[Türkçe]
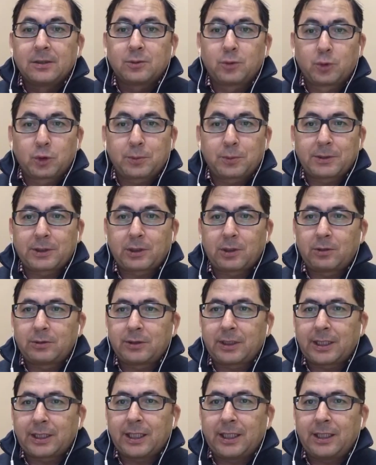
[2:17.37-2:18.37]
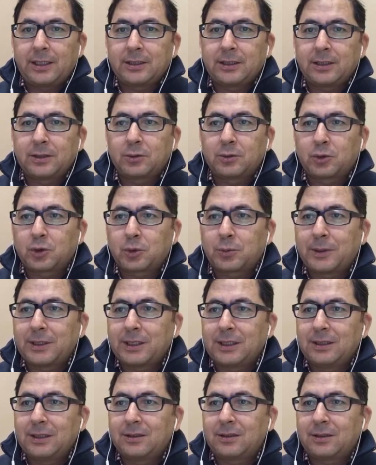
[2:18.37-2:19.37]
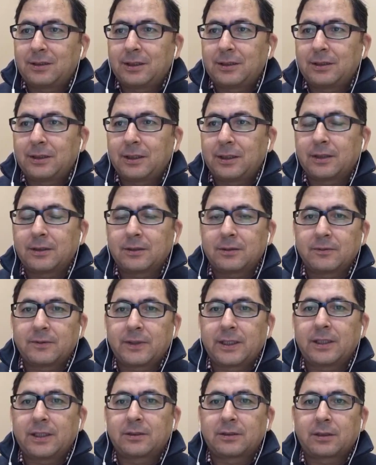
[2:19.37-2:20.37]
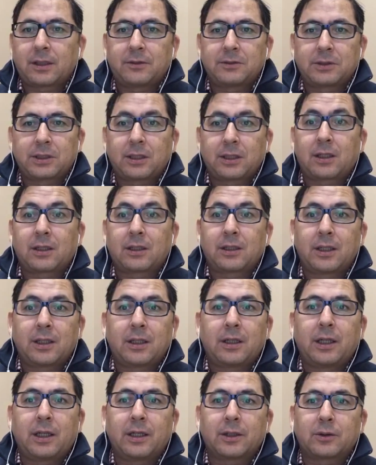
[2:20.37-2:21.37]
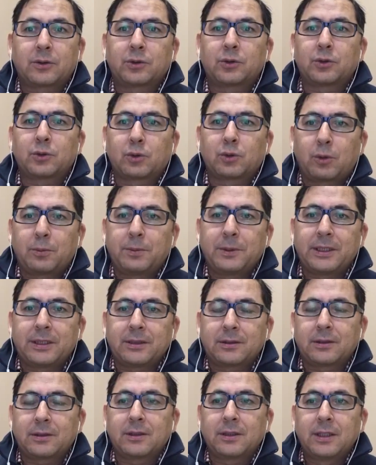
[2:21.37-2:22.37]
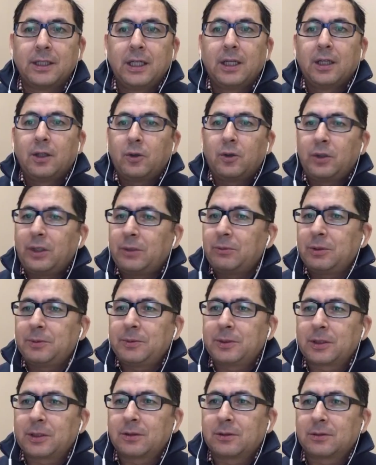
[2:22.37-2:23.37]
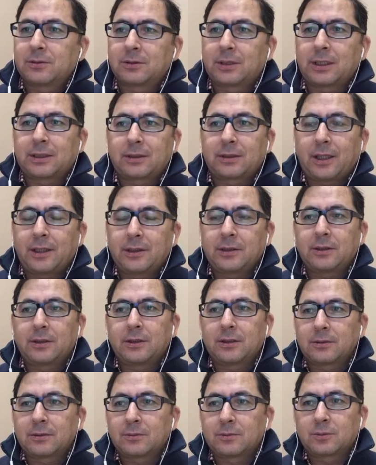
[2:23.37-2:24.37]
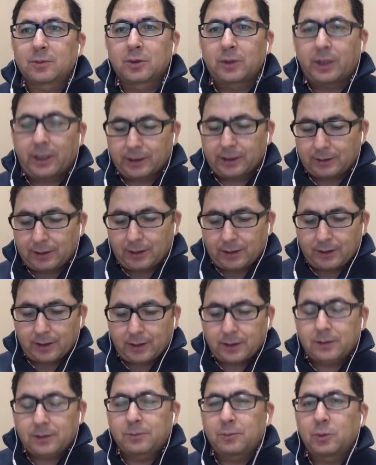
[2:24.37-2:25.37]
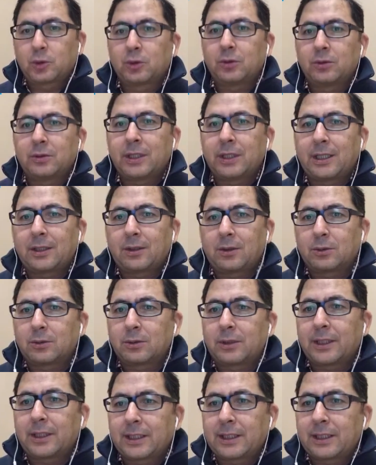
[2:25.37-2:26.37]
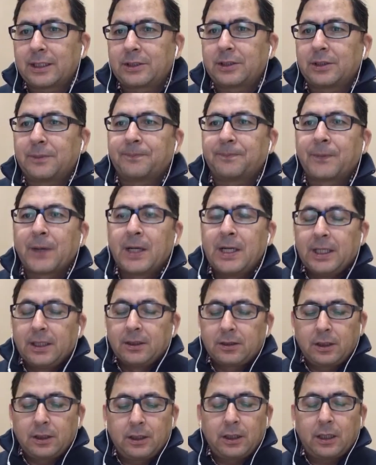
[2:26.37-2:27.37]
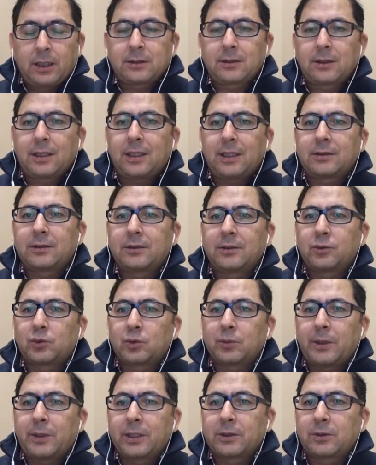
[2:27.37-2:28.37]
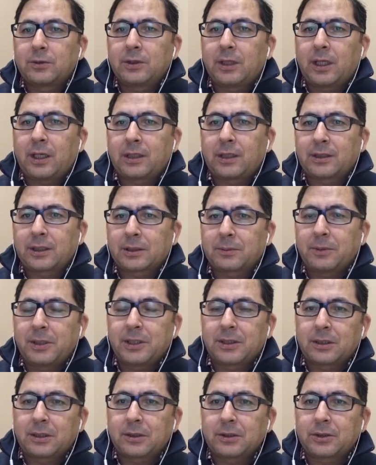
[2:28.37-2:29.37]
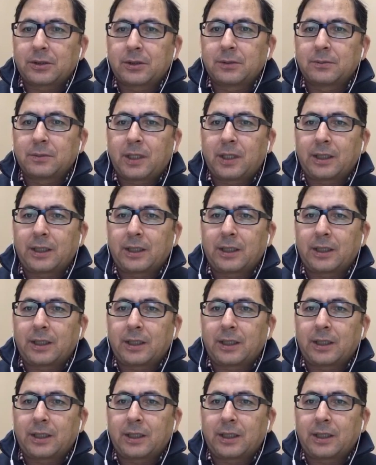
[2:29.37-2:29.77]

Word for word: Duruşma salonuna geldi, duruşmayı izledi ve savcılarla ayaküstü sohbet etti. Önemli bir detaydı. Bunu aktararak bugünün neler olduğuna geçeyim. E, hatırlarsınız Cuma günü anlatmaya çalıştım.